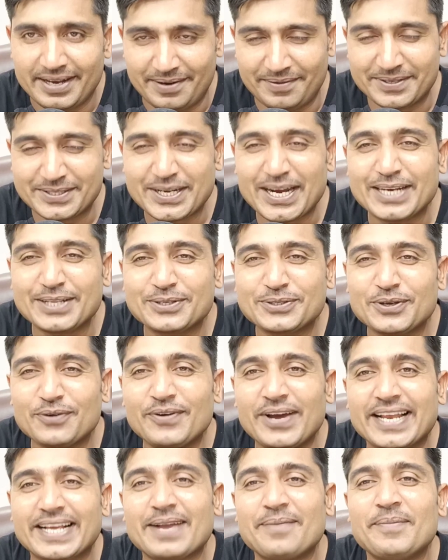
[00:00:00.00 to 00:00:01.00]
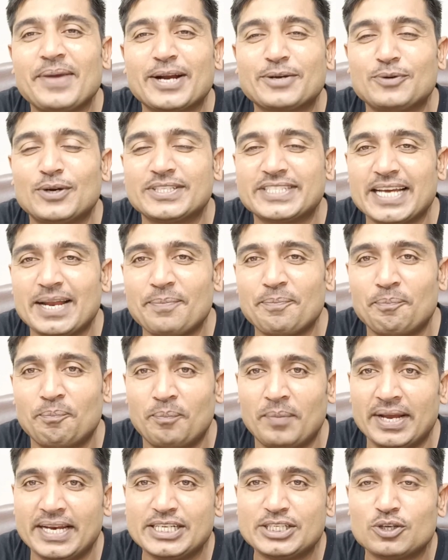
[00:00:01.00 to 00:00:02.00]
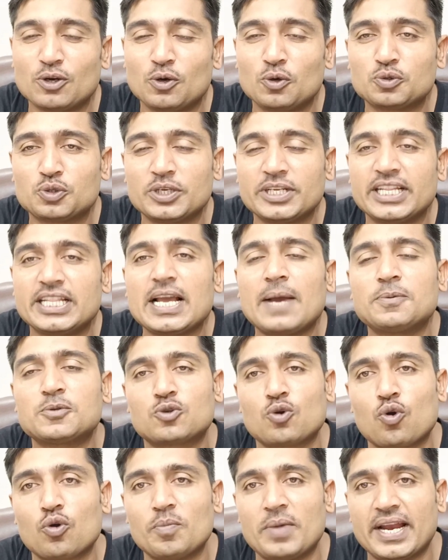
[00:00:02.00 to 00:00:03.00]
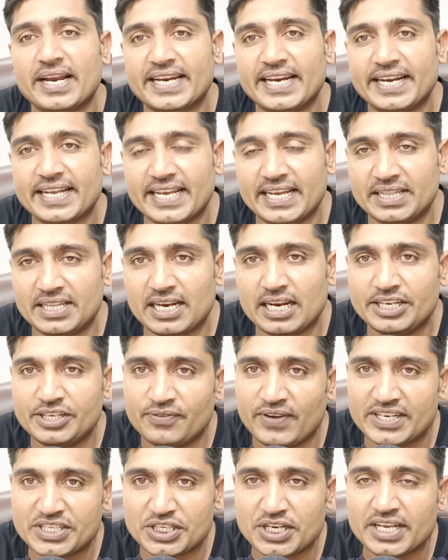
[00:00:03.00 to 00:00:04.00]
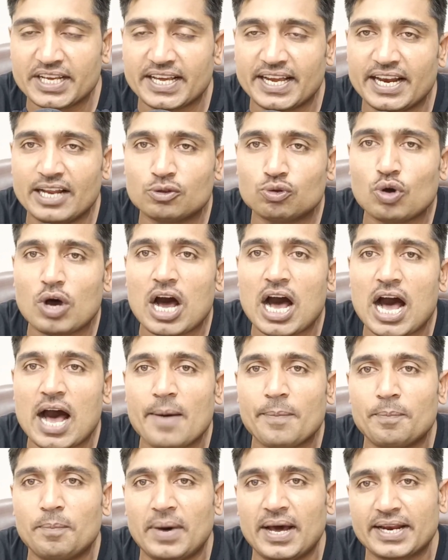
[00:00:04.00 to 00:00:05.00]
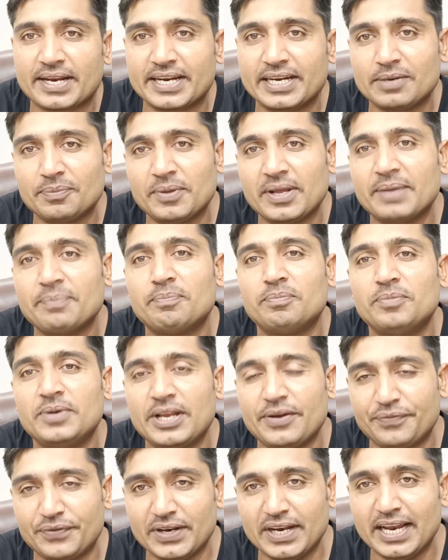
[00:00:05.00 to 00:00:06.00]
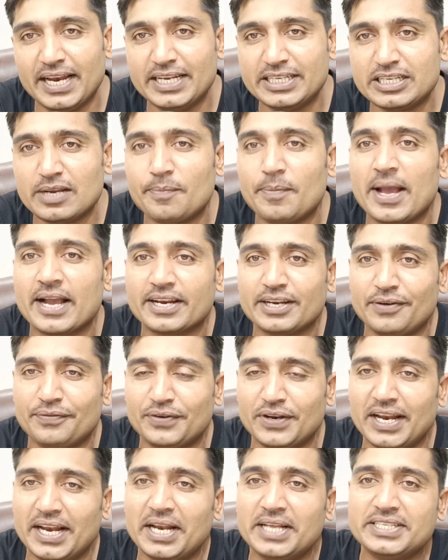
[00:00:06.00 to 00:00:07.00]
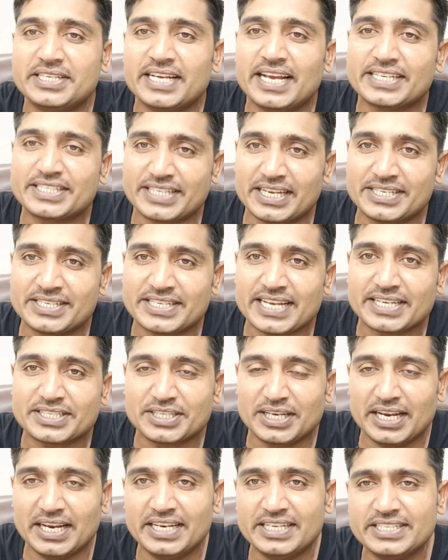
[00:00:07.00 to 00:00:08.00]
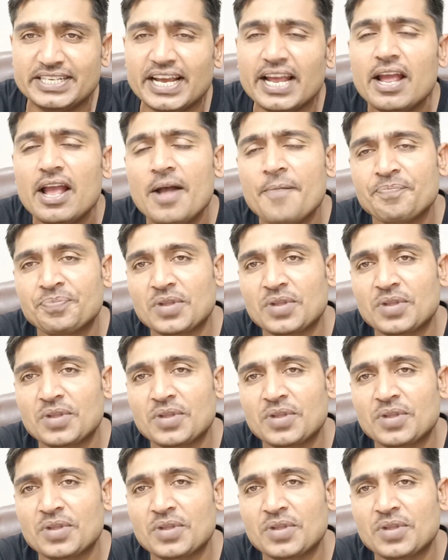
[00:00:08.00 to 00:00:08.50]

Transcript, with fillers: नमस्कार दोस्तों वेलकम बैक टू अर चैनल मनी सोल्यूशन यदि आप स्टॉक मार्केट के अंदर इन्वेस्टिंग कर रहे हैं तो आप मार्केट में निफ्टी ले लीजिए बैंक निफ्टी ले लीजिए या सेंसेक्स ले लीजिए